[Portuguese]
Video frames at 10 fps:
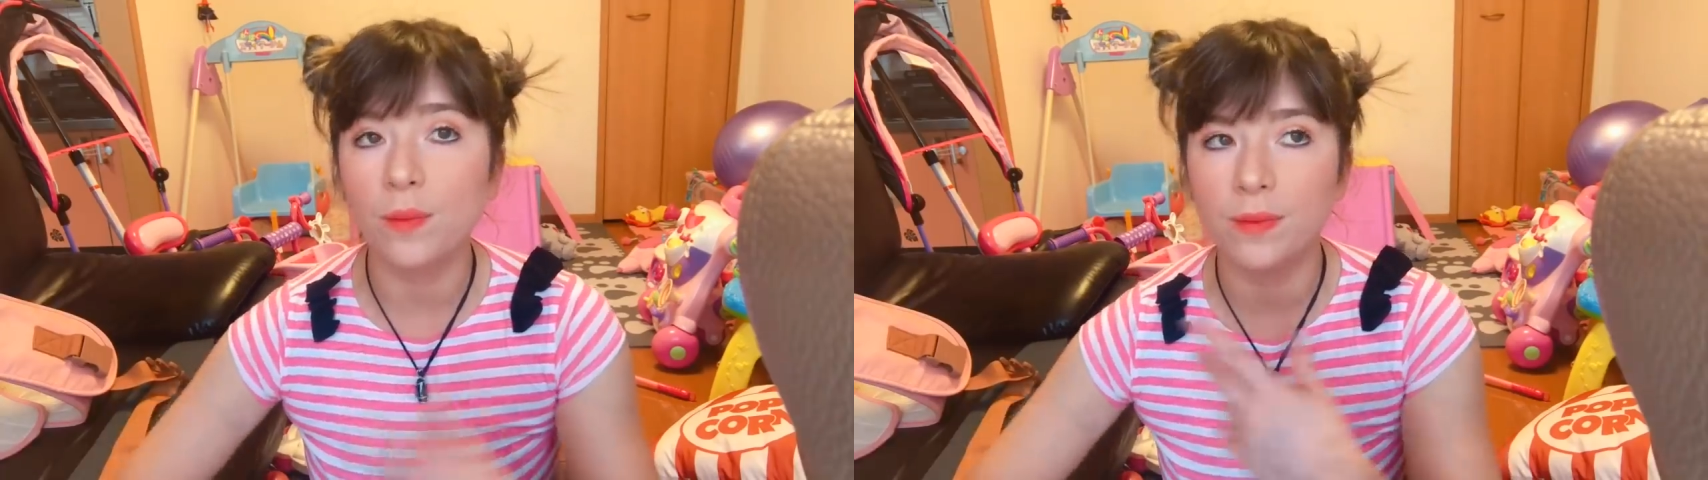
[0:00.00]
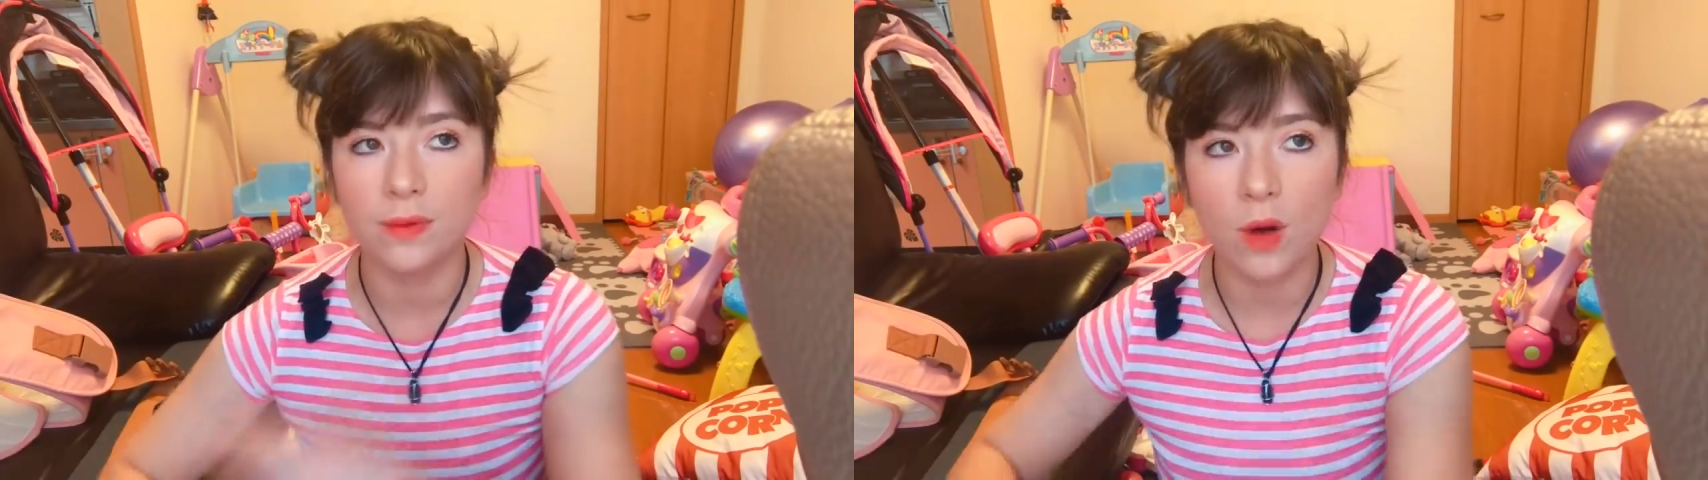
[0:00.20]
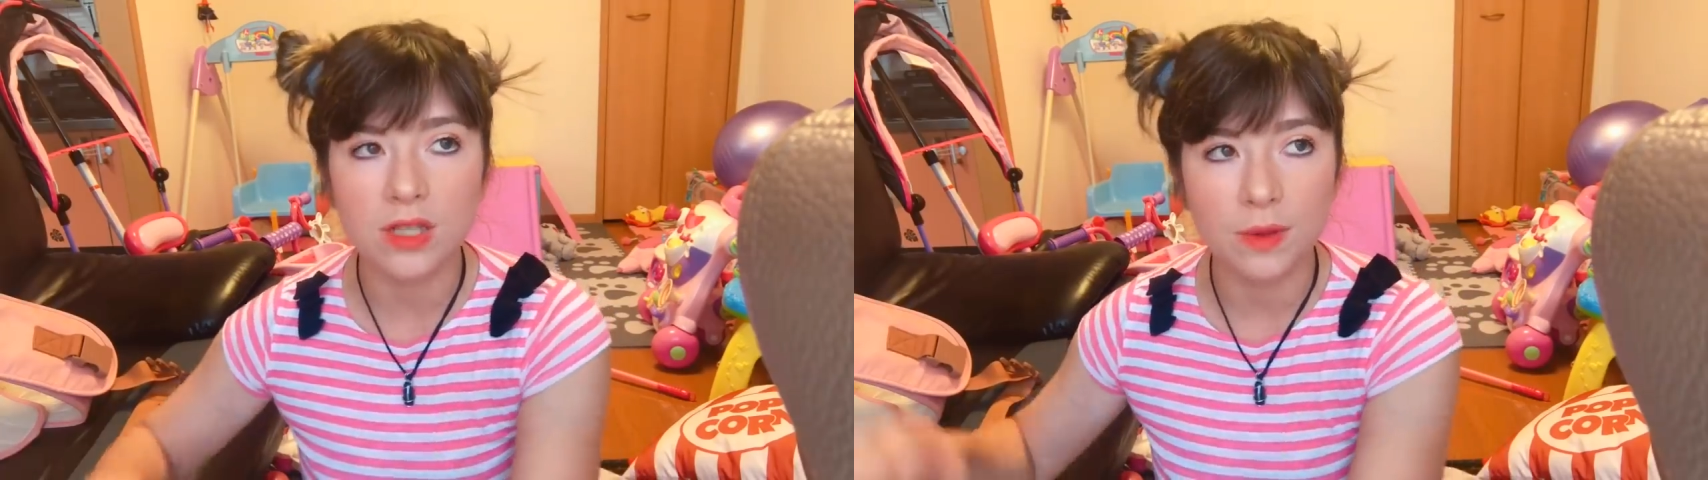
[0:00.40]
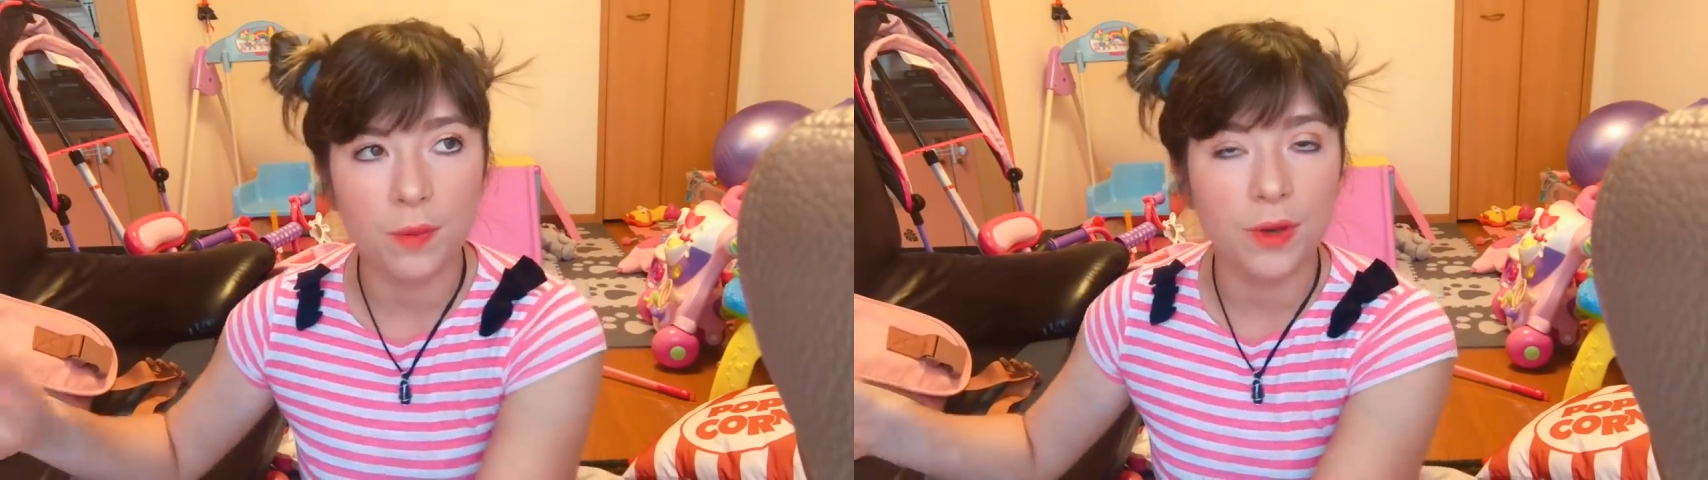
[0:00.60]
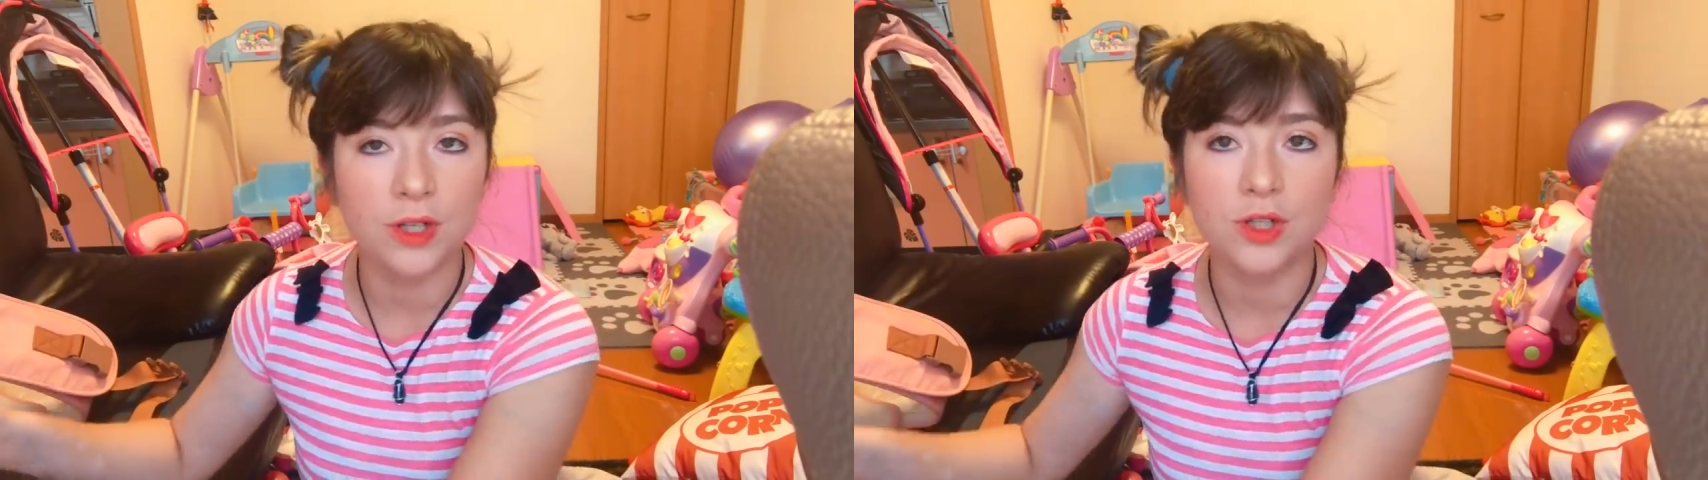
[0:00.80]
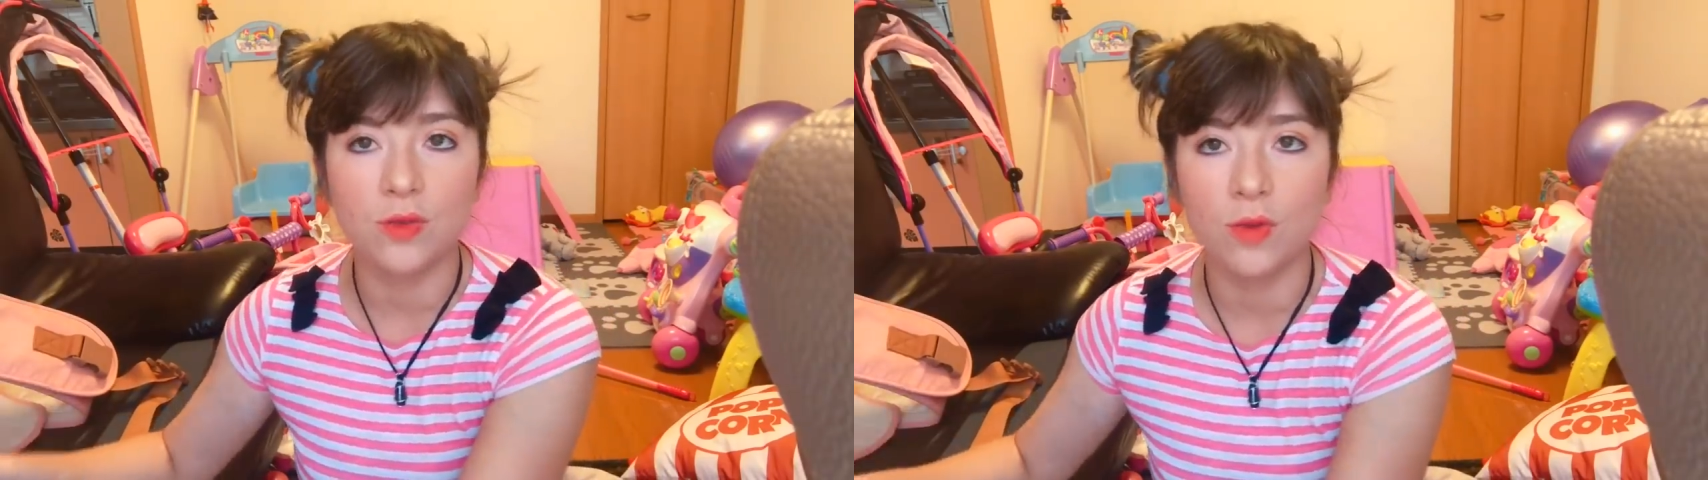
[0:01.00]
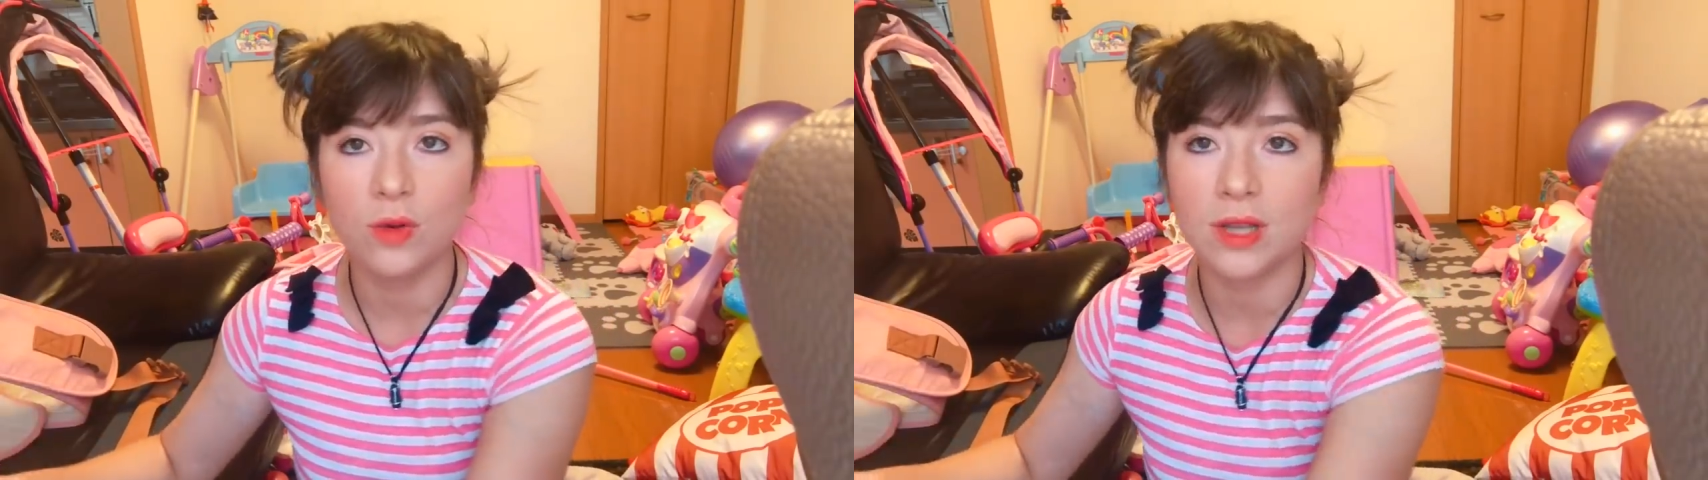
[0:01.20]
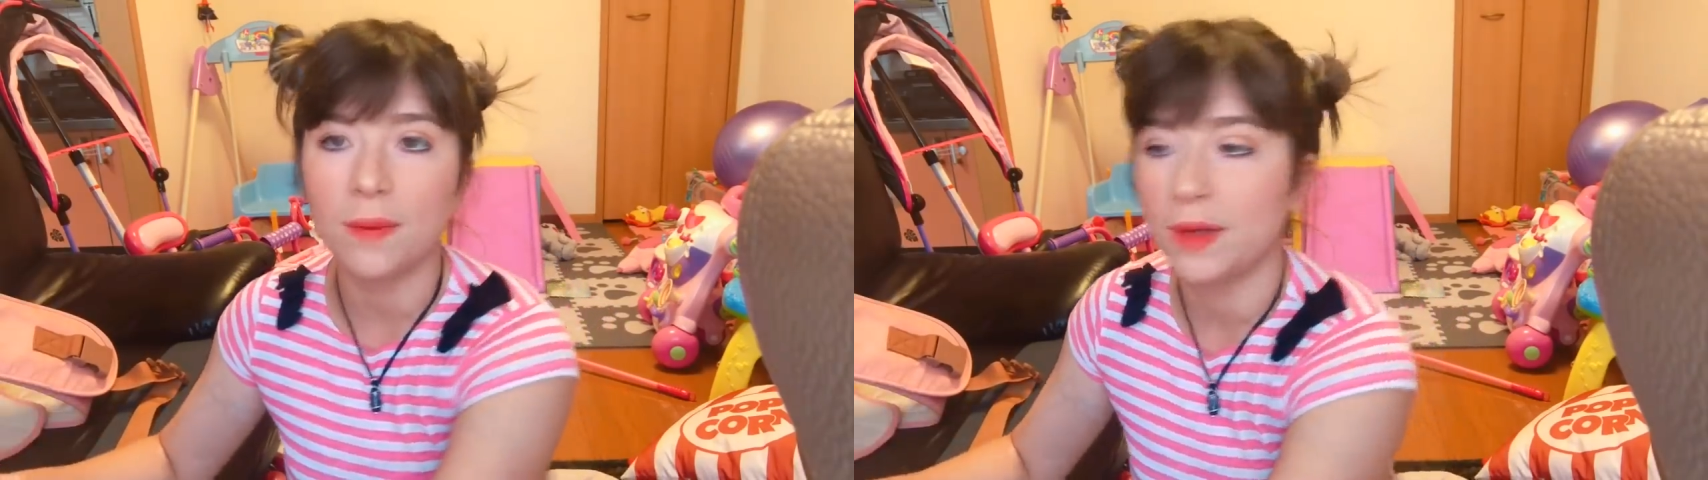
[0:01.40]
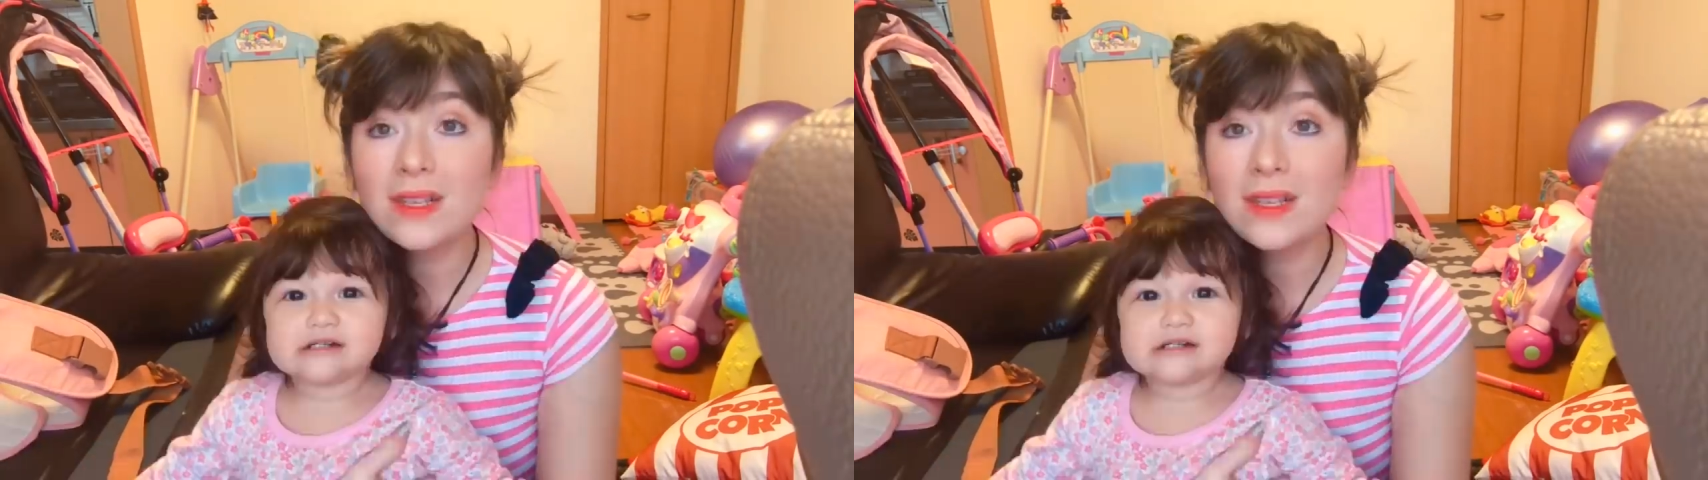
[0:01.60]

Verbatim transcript: Eu quase que eu perdi o voo, sabe?